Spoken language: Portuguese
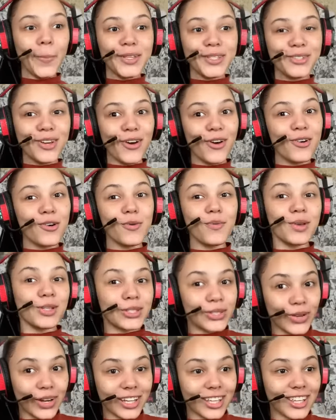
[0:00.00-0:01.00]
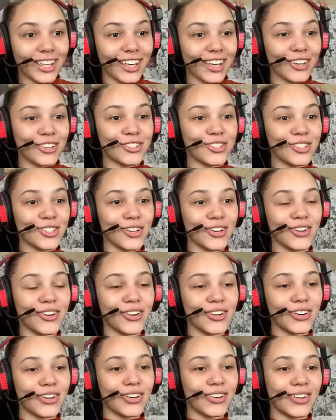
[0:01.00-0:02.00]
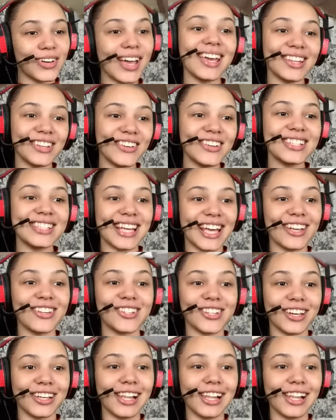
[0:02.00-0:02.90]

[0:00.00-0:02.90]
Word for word: pessoal, começou aqui. Eu sou inocente,